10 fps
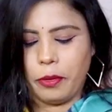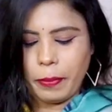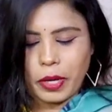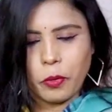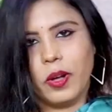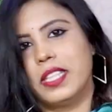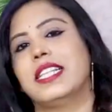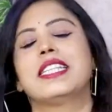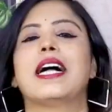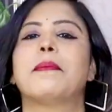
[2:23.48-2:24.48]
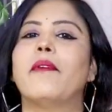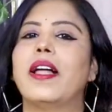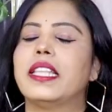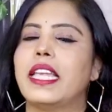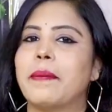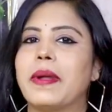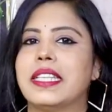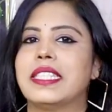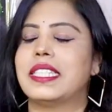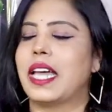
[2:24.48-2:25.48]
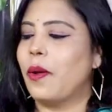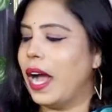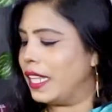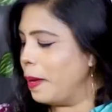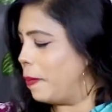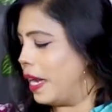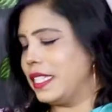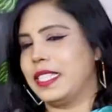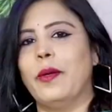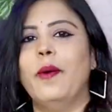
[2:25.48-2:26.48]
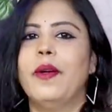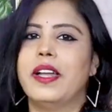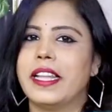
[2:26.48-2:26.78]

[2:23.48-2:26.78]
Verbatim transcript: కాదు మీకు హోల్సేల్ షాప్ వాళ్ళు ఏ ప్రైస్ ఇస్తారో అదే ప్రైస్లో